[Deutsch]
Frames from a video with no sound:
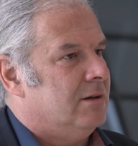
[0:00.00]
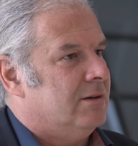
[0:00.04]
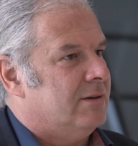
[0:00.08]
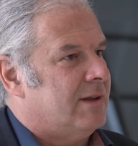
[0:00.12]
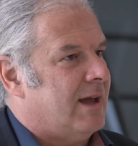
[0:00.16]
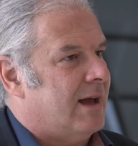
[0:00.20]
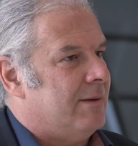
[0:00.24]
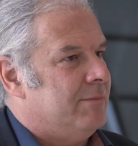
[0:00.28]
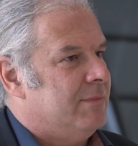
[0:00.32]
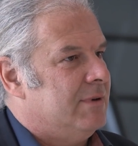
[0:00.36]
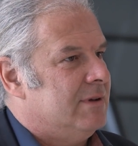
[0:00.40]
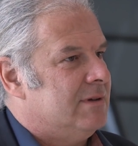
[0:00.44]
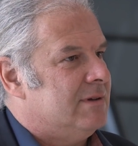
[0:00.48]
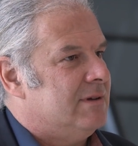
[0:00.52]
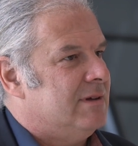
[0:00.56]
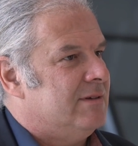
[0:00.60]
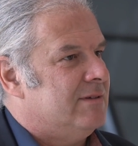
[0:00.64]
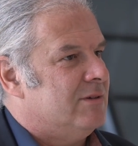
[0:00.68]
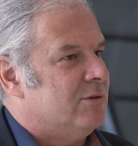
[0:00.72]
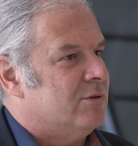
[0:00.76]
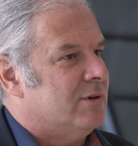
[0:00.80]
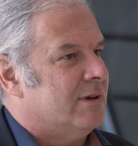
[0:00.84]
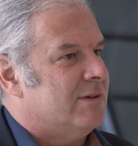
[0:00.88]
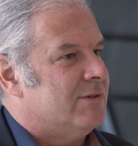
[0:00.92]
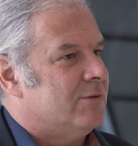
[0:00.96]
damit die
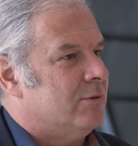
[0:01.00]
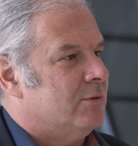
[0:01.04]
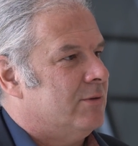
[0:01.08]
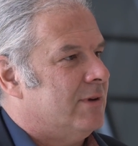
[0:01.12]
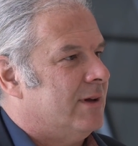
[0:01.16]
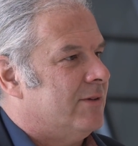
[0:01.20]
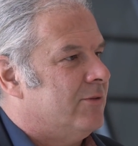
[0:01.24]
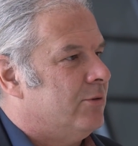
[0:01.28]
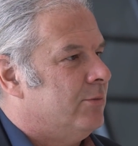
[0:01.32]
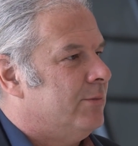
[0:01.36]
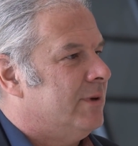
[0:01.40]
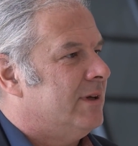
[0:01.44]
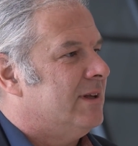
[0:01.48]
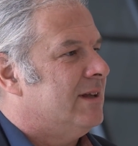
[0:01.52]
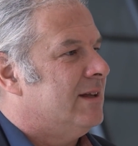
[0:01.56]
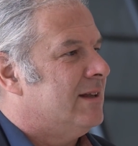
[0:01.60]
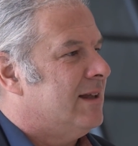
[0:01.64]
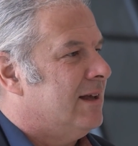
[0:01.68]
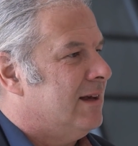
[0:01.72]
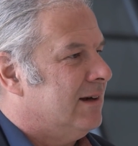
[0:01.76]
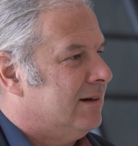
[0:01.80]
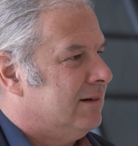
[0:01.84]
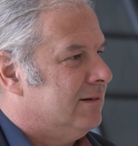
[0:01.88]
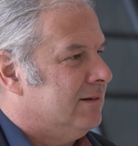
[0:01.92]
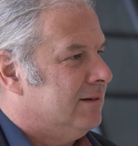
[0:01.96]
Situation als
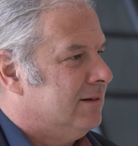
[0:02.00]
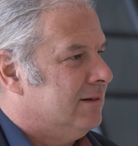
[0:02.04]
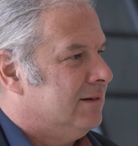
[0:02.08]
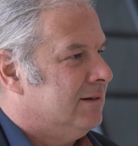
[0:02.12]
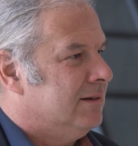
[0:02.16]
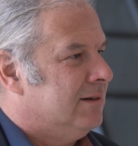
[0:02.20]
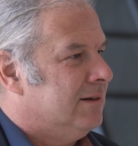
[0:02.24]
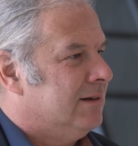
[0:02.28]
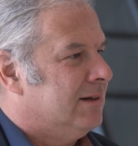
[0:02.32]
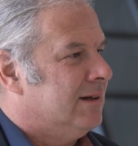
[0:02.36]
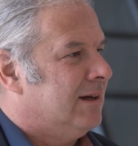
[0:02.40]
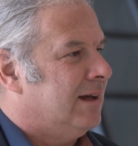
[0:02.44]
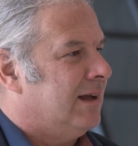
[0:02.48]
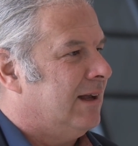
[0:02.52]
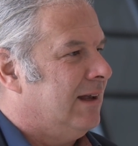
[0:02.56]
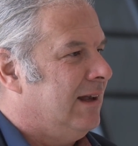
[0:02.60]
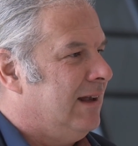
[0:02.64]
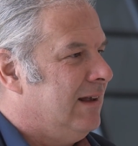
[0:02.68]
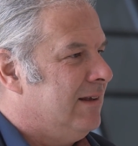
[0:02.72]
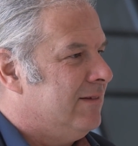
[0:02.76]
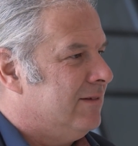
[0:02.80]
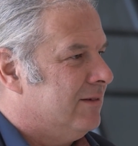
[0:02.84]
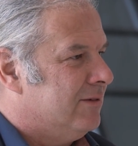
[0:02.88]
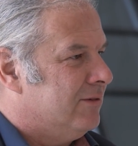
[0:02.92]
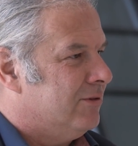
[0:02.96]
humanitäre
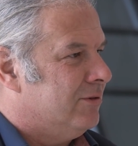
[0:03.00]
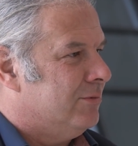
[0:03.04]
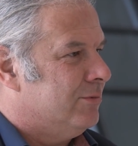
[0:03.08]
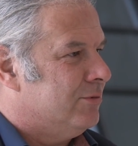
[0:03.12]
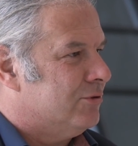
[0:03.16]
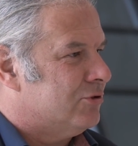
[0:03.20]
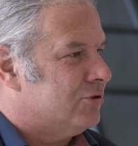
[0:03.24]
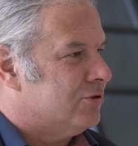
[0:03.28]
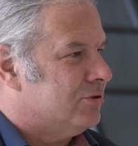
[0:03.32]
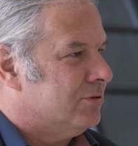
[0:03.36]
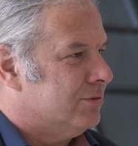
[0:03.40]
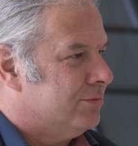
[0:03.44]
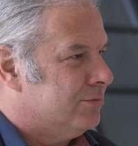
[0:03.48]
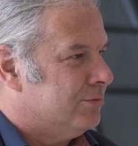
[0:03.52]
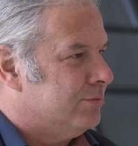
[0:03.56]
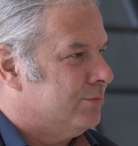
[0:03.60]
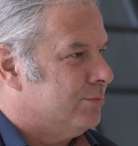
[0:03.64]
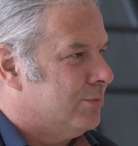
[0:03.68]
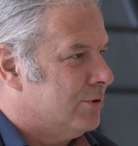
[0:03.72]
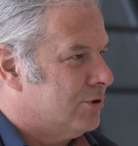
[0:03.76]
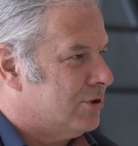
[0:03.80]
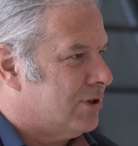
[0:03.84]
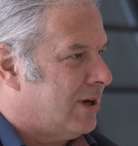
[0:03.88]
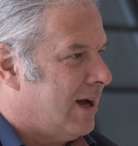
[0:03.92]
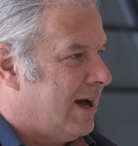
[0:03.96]
Krise zu
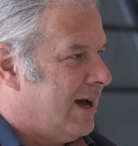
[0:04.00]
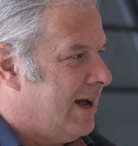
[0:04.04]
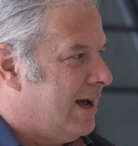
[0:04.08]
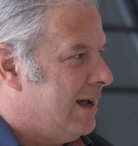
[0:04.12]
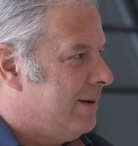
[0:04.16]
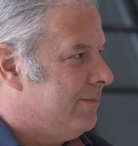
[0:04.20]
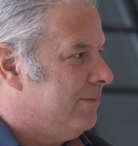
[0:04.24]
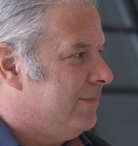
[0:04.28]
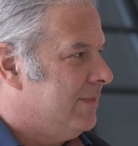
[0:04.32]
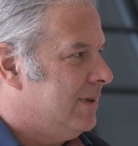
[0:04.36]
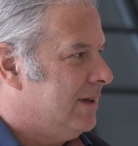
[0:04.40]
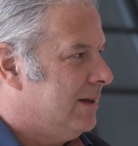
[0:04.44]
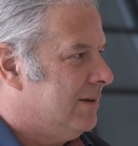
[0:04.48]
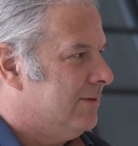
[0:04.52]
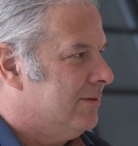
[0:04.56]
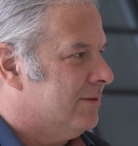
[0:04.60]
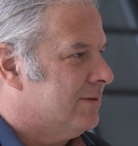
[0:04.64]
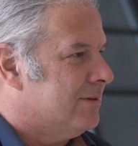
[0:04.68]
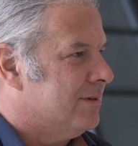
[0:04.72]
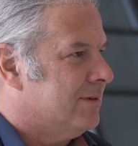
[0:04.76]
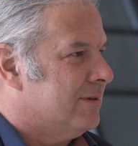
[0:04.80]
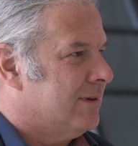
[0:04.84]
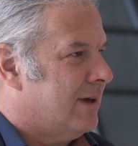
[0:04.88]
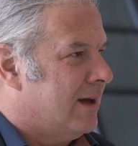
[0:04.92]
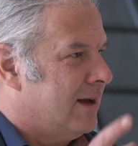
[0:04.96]
beschreiben, die
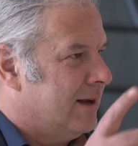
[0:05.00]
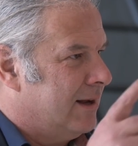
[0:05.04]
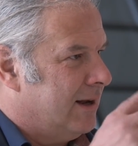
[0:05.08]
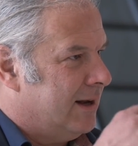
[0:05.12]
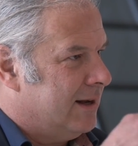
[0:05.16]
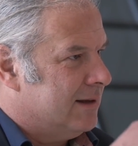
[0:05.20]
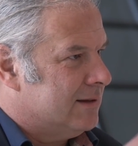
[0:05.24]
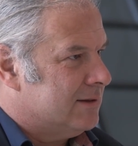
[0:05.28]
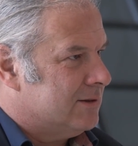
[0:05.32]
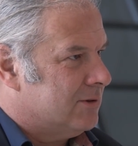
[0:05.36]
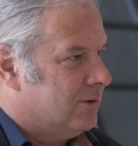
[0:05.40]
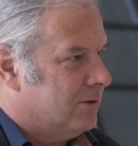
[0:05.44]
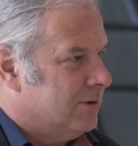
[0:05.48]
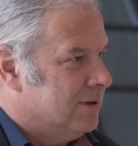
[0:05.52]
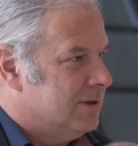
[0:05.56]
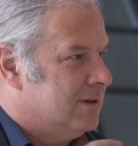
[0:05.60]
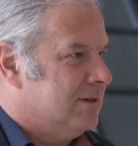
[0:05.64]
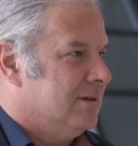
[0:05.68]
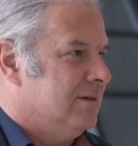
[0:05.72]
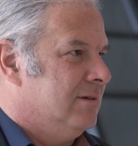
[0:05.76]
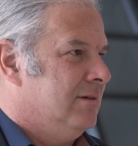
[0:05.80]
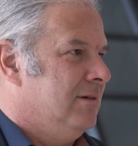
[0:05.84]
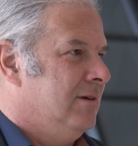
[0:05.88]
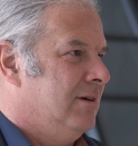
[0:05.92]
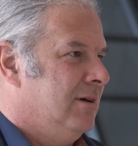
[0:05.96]
sozusagen einen
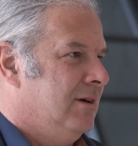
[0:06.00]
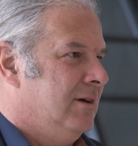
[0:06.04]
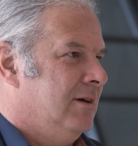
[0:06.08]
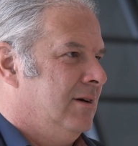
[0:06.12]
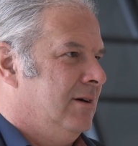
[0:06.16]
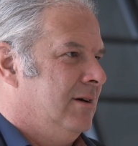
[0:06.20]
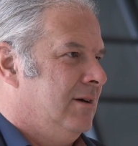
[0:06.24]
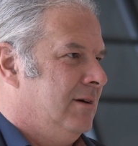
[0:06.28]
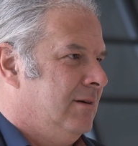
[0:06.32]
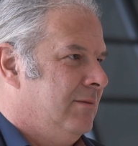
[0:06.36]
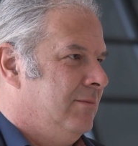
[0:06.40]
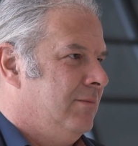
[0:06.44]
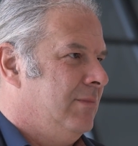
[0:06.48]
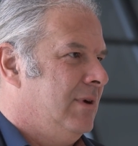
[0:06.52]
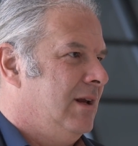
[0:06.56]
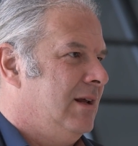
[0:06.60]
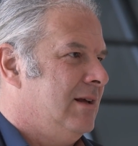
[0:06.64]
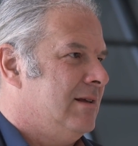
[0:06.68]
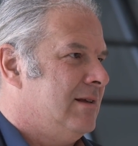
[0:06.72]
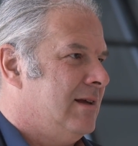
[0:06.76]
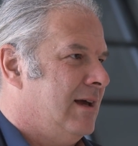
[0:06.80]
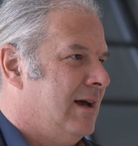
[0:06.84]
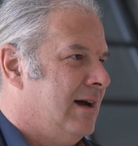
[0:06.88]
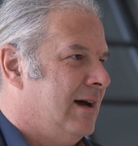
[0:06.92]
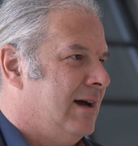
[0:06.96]
solchen
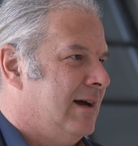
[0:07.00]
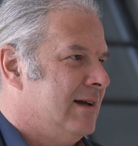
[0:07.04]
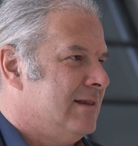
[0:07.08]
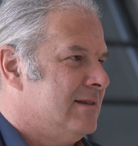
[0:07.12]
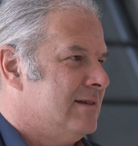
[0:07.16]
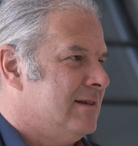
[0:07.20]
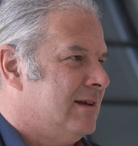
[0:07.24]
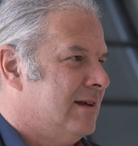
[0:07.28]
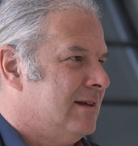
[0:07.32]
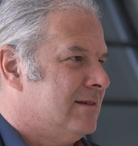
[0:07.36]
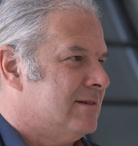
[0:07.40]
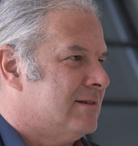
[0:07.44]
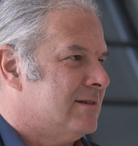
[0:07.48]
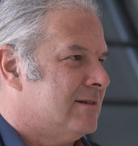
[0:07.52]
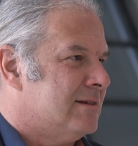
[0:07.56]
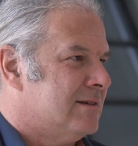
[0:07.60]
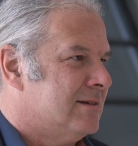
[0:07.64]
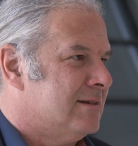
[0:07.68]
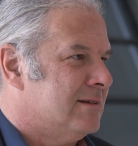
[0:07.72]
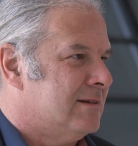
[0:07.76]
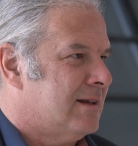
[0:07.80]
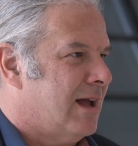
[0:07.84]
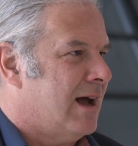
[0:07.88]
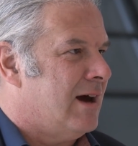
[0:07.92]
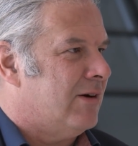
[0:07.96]
Militäreinsatz
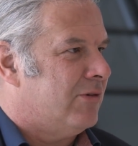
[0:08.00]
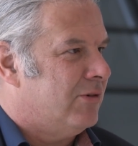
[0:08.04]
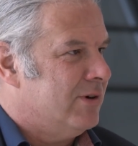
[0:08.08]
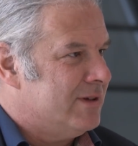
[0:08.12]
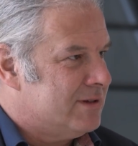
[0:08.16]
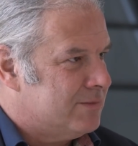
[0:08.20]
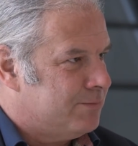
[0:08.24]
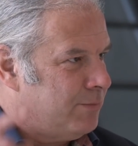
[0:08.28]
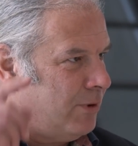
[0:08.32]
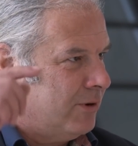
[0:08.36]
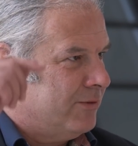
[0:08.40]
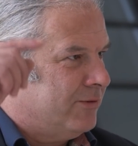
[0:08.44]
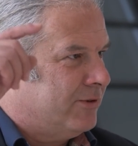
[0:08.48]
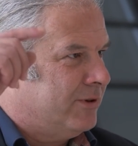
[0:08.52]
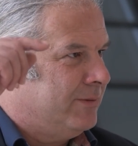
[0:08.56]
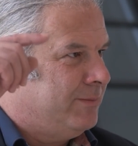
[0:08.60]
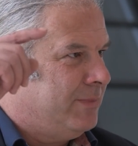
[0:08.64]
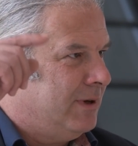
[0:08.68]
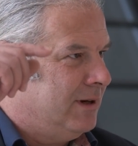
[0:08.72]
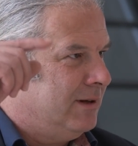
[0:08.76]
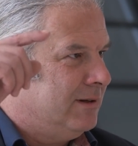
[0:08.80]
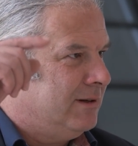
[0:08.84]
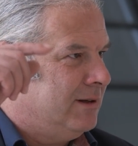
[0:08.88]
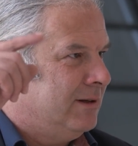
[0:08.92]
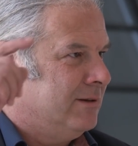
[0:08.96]
nach
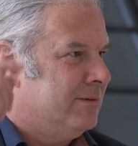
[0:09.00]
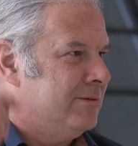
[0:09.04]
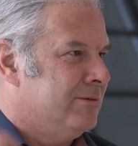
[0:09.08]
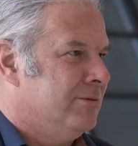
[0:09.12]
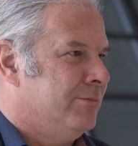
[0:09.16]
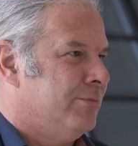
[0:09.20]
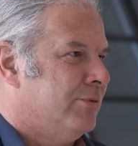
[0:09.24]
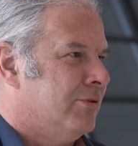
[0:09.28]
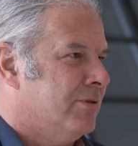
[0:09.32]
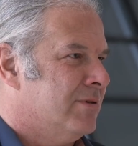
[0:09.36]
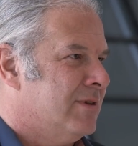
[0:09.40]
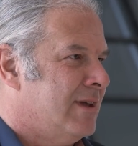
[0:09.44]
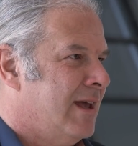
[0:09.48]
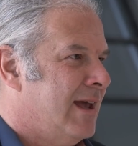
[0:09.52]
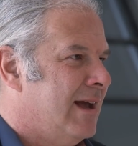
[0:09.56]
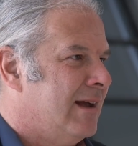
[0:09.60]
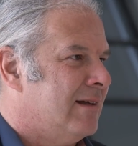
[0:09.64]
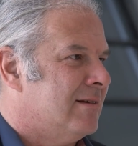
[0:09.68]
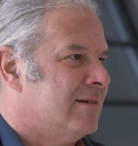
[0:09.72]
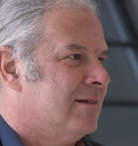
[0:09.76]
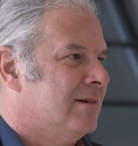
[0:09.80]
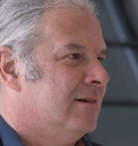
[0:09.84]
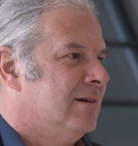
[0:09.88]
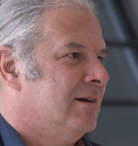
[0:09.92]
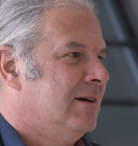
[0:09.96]
Responsibility to
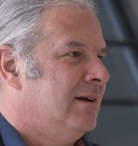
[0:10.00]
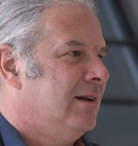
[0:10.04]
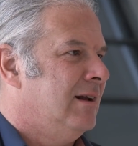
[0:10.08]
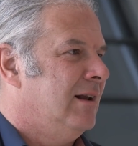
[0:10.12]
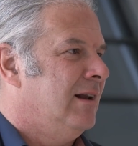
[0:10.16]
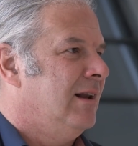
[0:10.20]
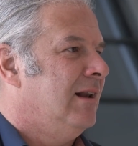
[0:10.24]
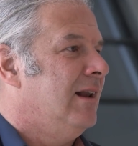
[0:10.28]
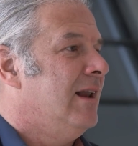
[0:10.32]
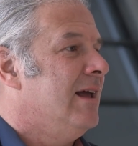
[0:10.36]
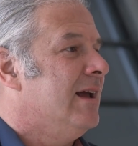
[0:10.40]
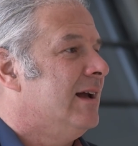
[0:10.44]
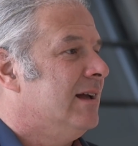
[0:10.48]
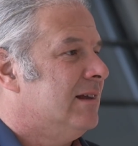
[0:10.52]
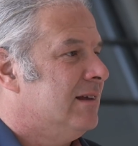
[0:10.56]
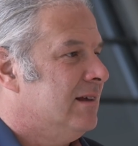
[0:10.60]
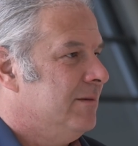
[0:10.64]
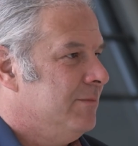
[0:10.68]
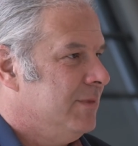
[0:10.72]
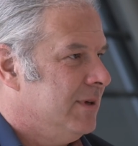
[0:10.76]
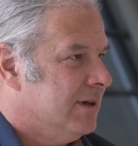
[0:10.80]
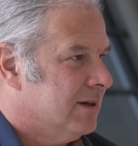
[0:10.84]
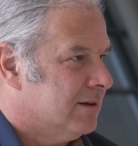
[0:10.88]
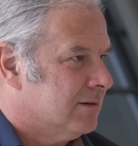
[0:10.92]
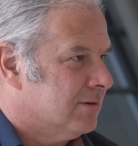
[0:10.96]
Protect
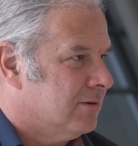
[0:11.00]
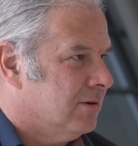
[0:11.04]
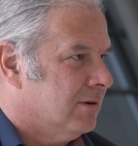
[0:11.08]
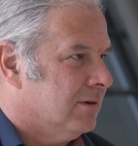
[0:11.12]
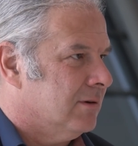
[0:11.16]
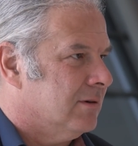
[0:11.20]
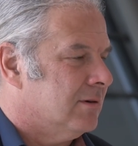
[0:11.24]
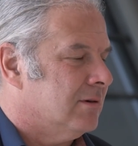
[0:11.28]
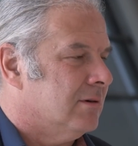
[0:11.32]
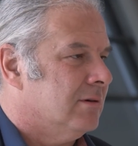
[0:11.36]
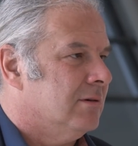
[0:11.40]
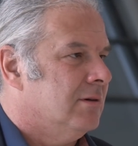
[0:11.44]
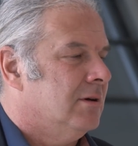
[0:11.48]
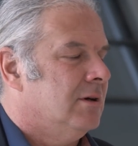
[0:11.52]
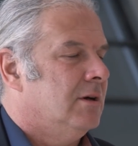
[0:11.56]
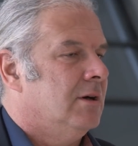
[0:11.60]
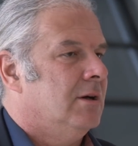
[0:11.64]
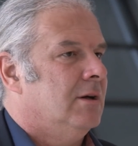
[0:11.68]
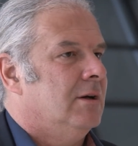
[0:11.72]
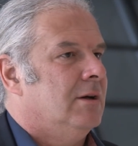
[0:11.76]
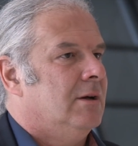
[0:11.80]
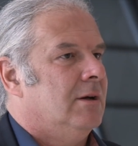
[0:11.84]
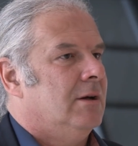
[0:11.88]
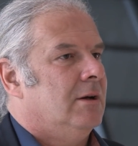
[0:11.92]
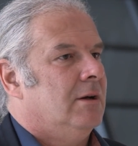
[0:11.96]
legitimieren könnte.
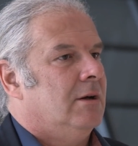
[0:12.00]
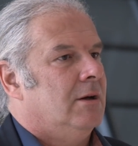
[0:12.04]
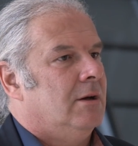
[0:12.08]
Mhm.